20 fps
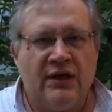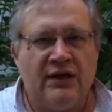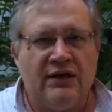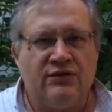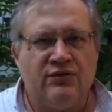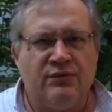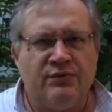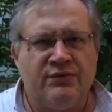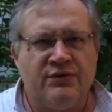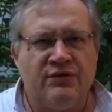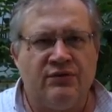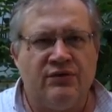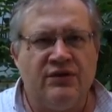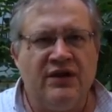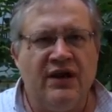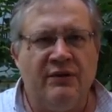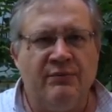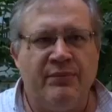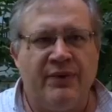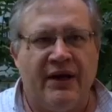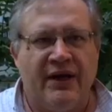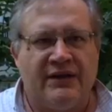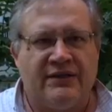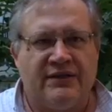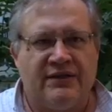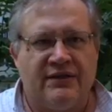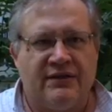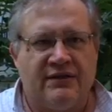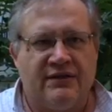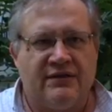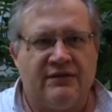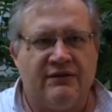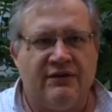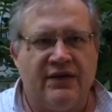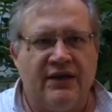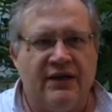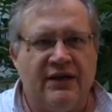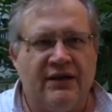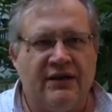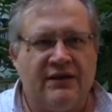И, собственно, он не обязан
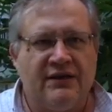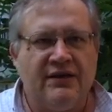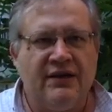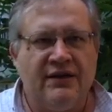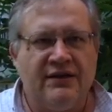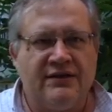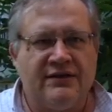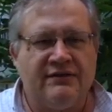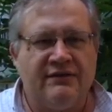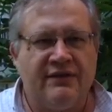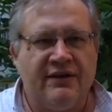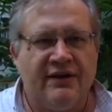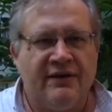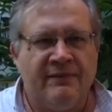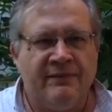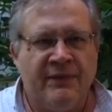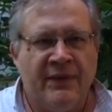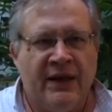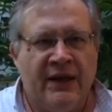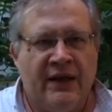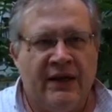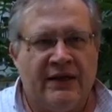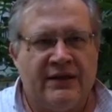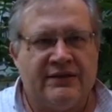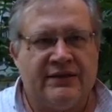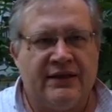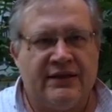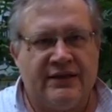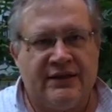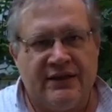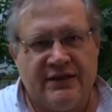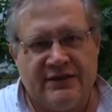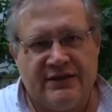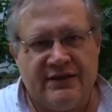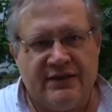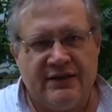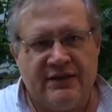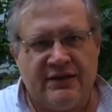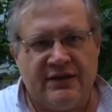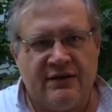свои действия
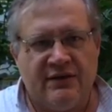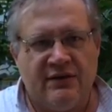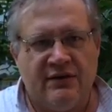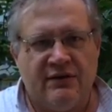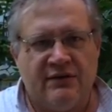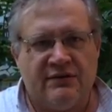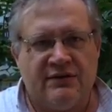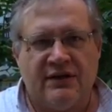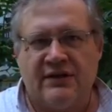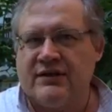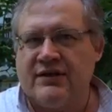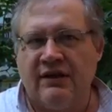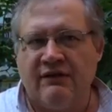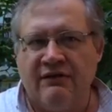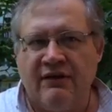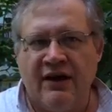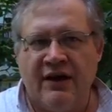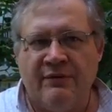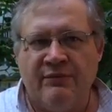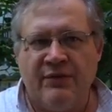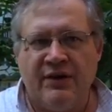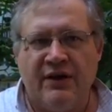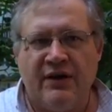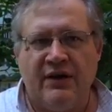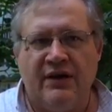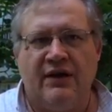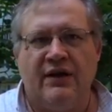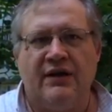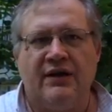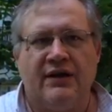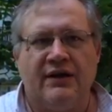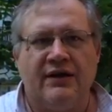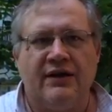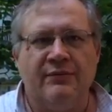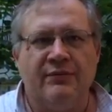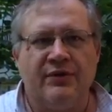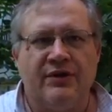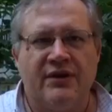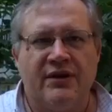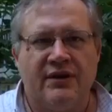соотносить э, со словами или
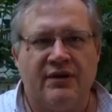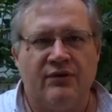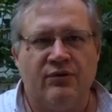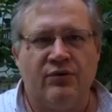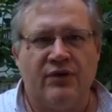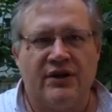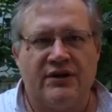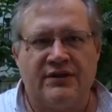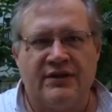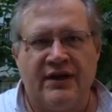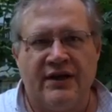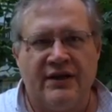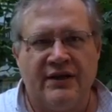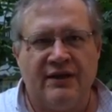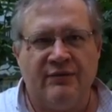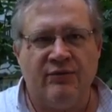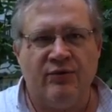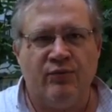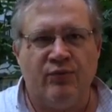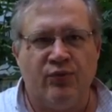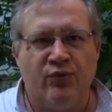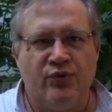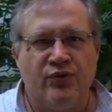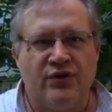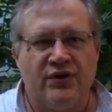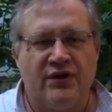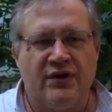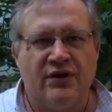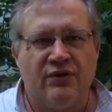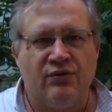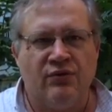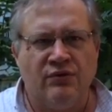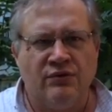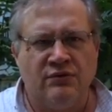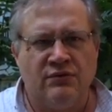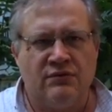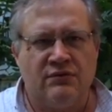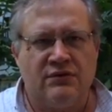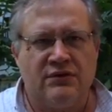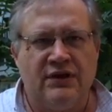какими-то указаниями Путина.
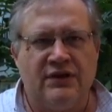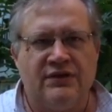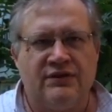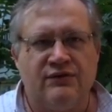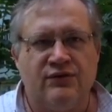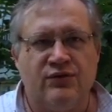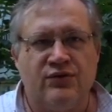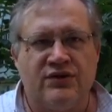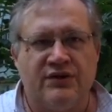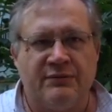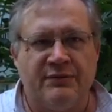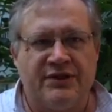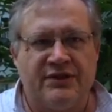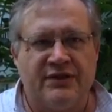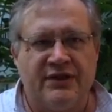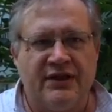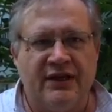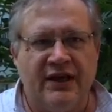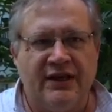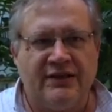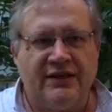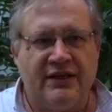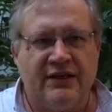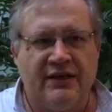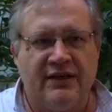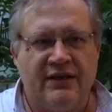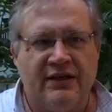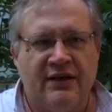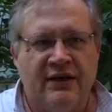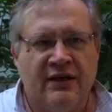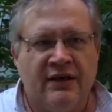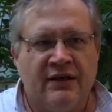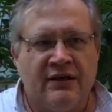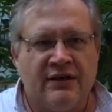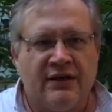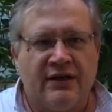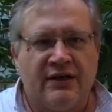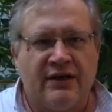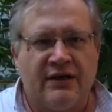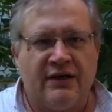Он действует самостоятельно,
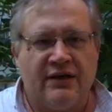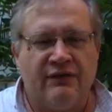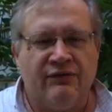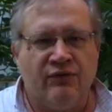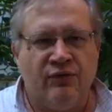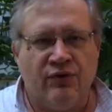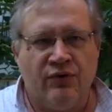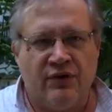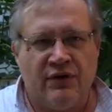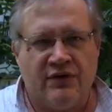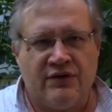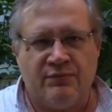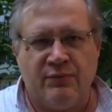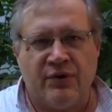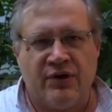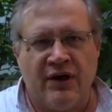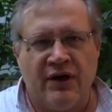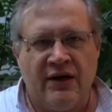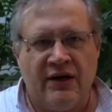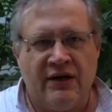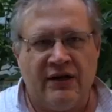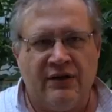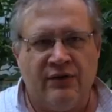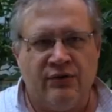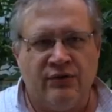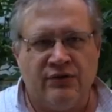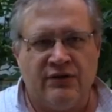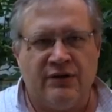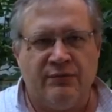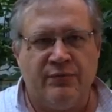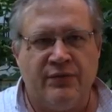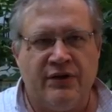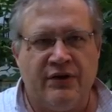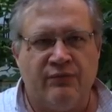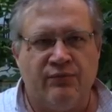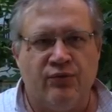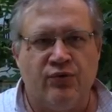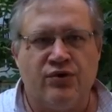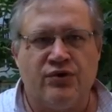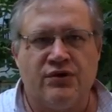так как его избрали, и он теперь
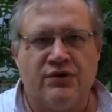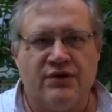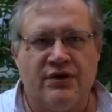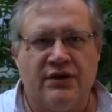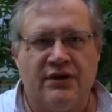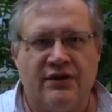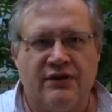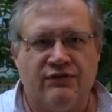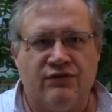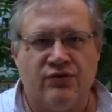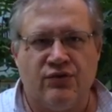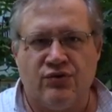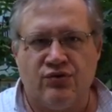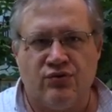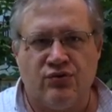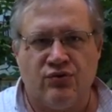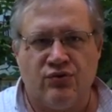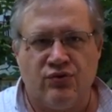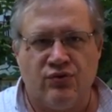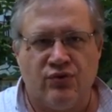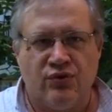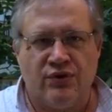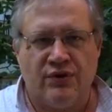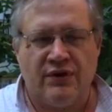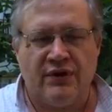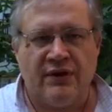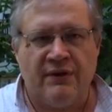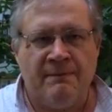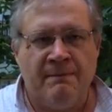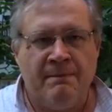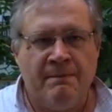может делать все, что угодно.